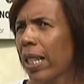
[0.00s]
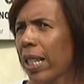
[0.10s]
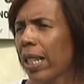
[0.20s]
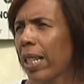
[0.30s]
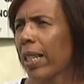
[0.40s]

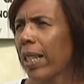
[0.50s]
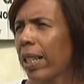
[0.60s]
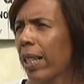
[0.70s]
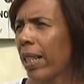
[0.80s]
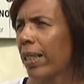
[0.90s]
que
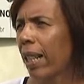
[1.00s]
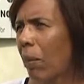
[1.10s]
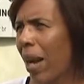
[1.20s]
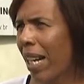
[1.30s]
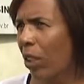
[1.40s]

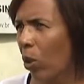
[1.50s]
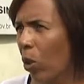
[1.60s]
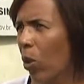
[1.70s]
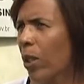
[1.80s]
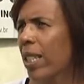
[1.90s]

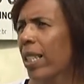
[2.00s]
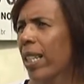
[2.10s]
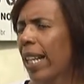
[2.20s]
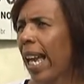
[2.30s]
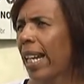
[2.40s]
trabalhadores
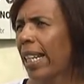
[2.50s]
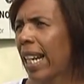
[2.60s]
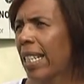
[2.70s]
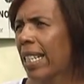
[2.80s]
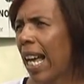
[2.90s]
que querem
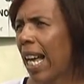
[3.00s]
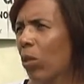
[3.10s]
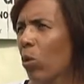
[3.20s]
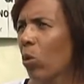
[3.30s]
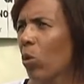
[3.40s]
ingressar
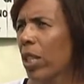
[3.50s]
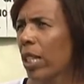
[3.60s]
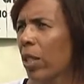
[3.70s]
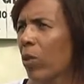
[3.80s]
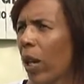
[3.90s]
no
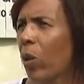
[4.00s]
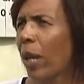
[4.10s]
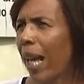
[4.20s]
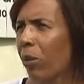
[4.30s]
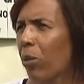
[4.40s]
ensino
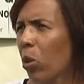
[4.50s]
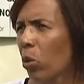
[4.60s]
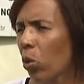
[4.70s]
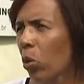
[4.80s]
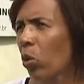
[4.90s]
regular no
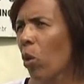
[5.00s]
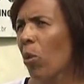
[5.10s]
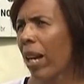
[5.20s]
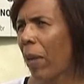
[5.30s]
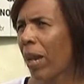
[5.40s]
noturno,
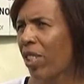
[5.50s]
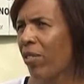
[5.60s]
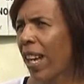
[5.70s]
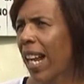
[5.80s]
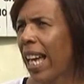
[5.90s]
como eu acabei de
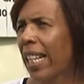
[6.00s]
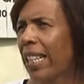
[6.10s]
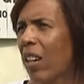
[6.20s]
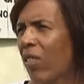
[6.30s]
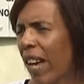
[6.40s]
falar que
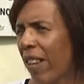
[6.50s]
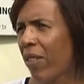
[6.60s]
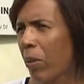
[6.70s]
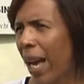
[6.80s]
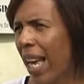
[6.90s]
não vai
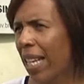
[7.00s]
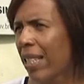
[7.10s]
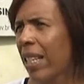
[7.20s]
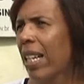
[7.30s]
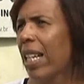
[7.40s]
haver
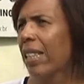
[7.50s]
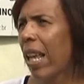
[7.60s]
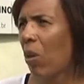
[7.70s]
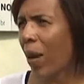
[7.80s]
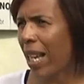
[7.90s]
mais,
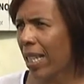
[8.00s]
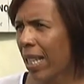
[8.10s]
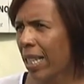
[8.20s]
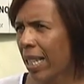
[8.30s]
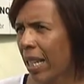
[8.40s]
tem uma
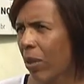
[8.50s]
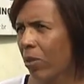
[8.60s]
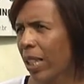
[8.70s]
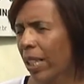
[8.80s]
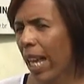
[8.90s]

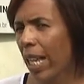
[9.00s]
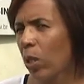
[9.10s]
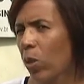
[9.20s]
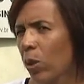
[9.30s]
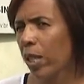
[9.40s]
exceção. A
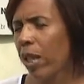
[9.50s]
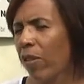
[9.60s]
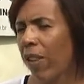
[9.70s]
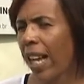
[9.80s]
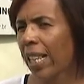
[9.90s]

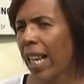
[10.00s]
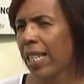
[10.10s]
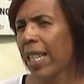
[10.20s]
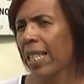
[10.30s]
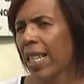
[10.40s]
resolução fala
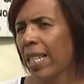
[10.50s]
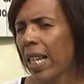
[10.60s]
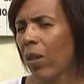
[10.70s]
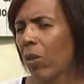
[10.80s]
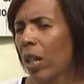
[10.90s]
dessa
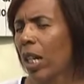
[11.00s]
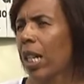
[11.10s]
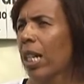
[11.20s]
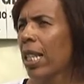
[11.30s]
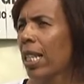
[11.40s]
exceção,
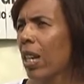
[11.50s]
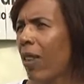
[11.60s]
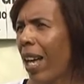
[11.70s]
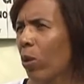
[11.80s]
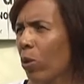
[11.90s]
que
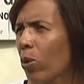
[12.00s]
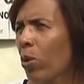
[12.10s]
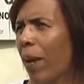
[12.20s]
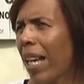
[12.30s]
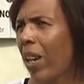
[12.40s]
são
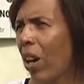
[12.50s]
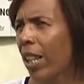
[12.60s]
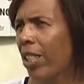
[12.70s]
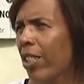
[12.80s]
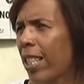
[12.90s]
alunos
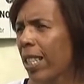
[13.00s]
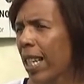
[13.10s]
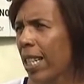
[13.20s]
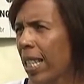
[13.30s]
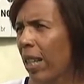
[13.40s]
maiores de
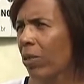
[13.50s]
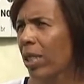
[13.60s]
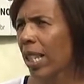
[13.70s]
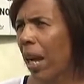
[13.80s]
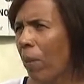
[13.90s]
16 anos,
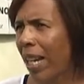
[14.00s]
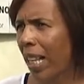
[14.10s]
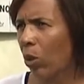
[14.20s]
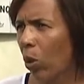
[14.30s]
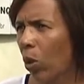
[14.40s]

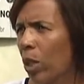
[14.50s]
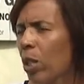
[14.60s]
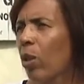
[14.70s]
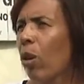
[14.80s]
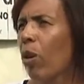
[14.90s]

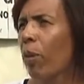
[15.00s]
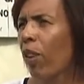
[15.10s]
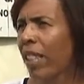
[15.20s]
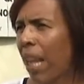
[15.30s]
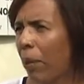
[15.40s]
trabalhadores,
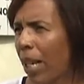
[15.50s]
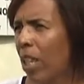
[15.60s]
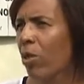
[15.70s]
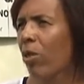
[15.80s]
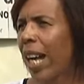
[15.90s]

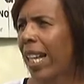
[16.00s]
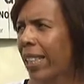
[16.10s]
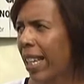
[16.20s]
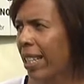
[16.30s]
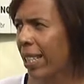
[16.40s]
comprovadamente, com
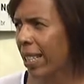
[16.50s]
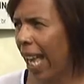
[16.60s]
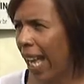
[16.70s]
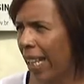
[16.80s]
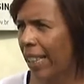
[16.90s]
carteira
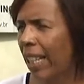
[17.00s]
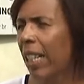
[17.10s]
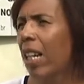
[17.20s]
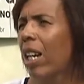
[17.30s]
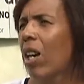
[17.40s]

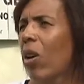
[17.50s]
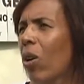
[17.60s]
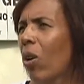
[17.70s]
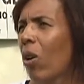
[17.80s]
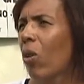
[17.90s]
assinada,
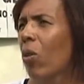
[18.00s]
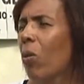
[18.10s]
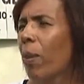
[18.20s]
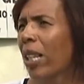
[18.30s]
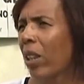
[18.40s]

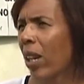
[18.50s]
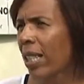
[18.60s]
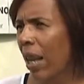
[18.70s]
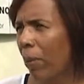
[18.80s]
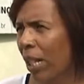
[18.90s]
ou
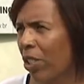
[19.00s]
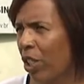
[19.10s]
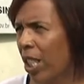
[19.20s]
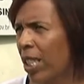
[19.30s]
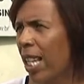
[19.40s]
menores
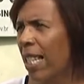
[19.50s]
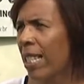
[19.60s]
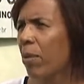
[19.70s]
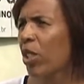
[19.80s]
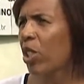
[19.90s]
aprendizes
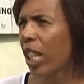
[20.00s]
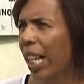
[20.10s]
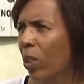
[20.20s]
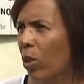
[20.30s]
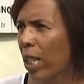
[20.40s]
acima de
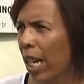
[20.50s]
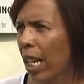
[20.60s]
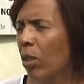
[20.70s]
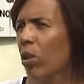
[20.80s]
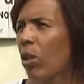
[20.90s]
14
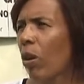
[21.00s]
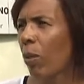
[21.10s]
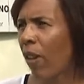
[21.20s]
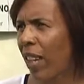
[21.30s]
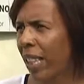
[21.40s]
anos,
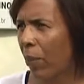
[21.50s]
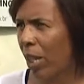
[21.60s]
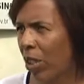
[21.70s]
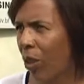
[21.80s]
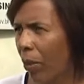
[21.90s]

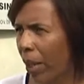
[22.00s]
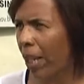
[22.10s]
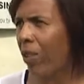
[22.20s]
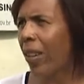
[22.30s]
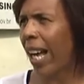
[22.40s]
comprovadamente
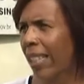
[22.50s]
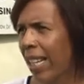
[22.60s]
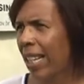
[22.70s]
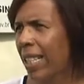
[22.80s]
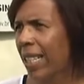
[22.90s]
também com
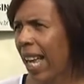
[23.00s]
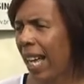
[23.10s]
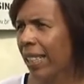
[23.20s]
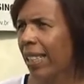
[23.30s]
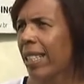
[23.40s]
carteira
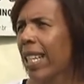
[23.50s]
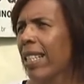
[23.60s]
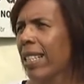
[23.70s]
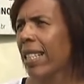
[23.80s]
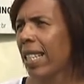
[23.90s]
assinada. Se
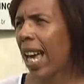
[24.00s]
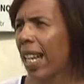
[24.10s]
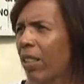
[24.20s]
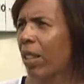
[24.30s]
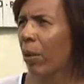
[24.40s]
eles
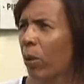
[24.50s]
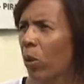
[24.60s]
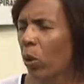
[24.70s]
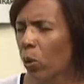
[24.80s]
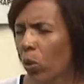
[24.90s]
quiserem ir para
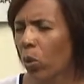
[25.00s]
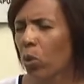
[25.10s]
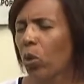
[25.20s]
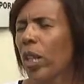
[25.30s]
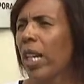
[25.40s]
o
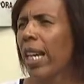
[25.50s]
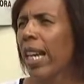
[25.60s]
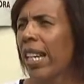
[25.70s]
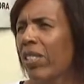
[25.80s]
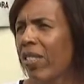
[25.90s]
noturno,
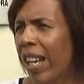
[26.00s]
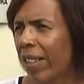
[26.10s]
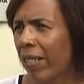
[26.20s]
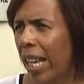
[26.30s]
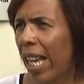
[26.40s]
eles
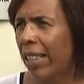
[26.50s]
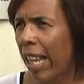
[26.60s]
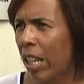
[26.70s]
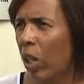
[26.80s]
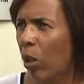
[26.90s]
é,
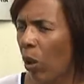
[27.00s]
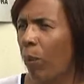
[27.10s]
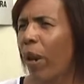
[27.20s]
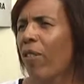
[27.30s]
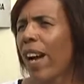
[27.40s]
têm que
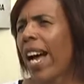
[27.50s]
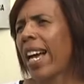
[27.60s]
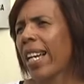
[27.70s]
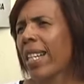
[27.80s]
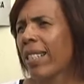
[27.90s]

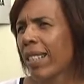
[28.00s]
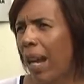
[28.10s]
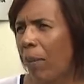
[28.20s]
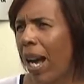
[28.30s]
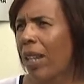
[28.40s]
comprovar que eles
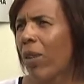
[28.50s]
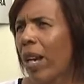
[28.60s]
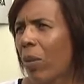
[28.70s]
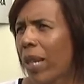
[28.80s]
trabalham